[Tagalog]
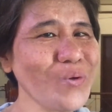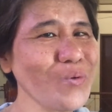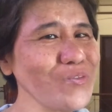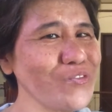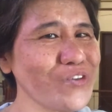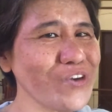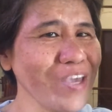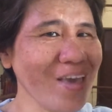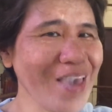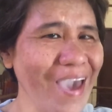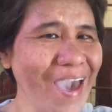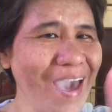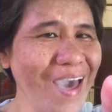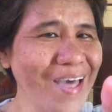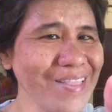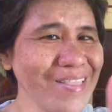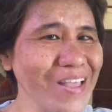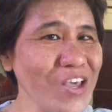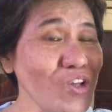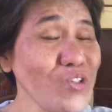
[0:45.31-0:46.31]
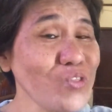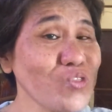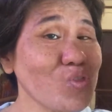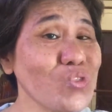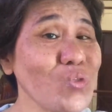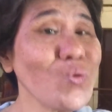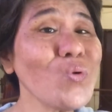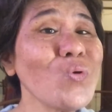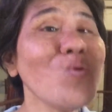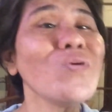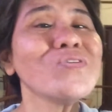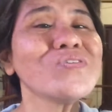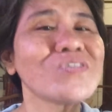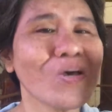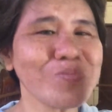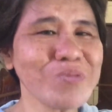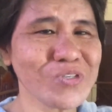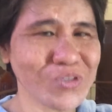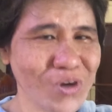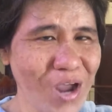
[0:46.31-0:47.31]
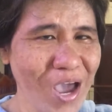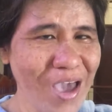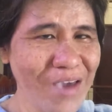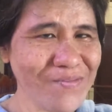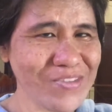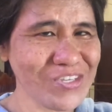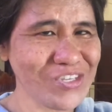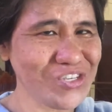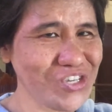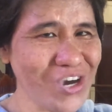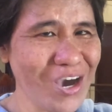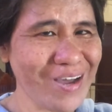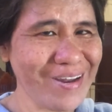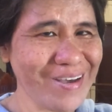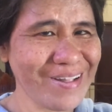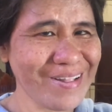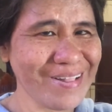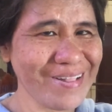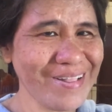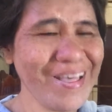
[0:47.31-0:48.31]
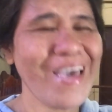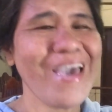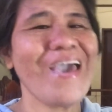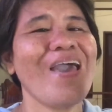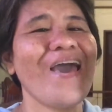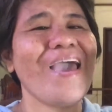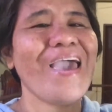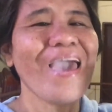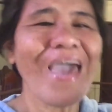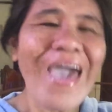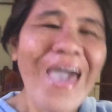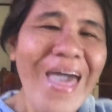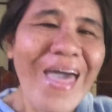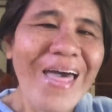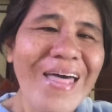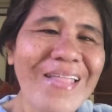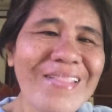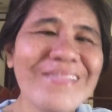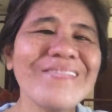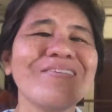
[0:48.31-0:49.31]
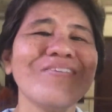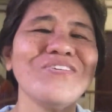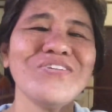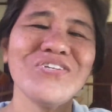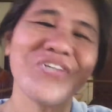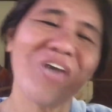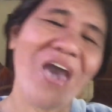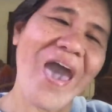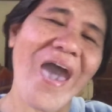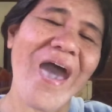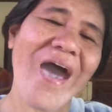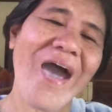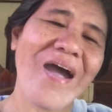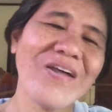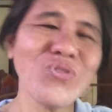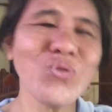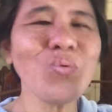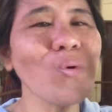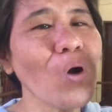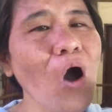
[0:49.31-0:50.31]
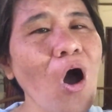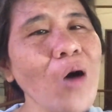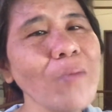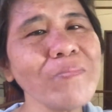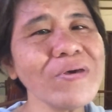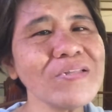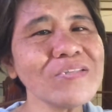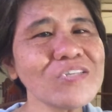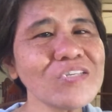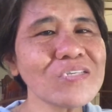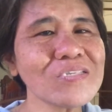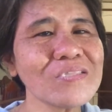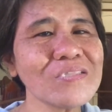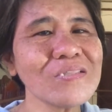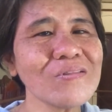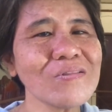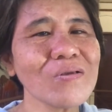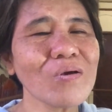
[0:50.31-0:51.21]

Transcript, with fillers: Don't forget to subscribe this channel and share, do comments